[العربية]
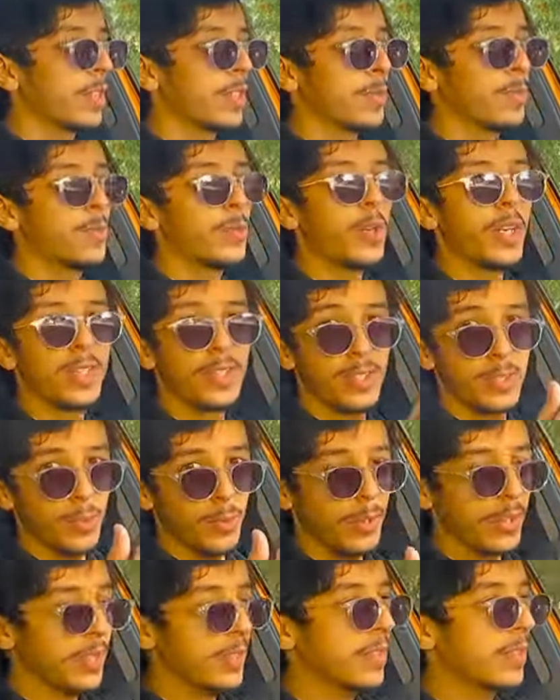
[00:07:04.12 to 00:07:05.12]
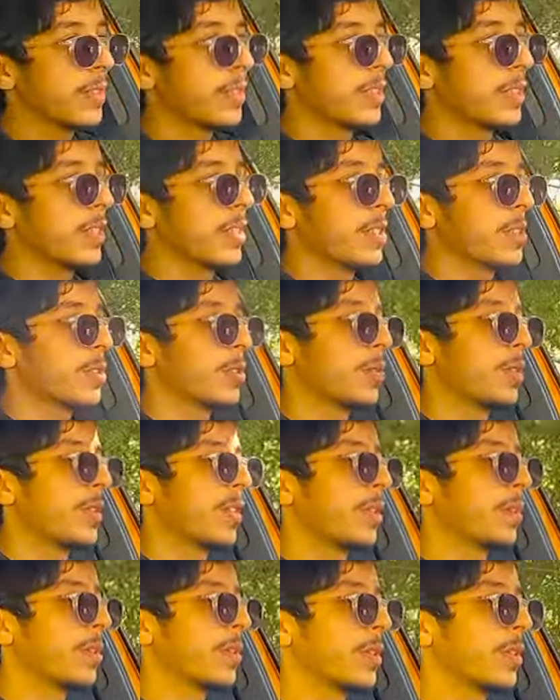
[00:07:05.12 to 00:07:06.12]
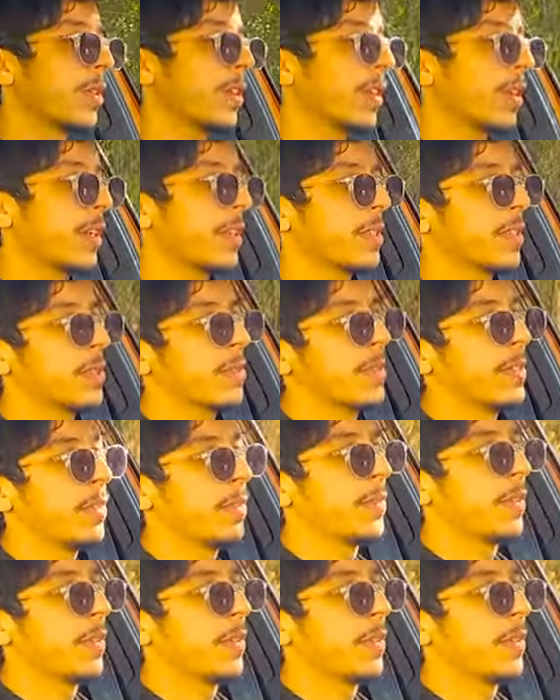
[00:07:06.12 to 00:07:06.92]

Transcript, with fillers: كتسمى واحد التصويت الصوت ديال الموتور الاسونس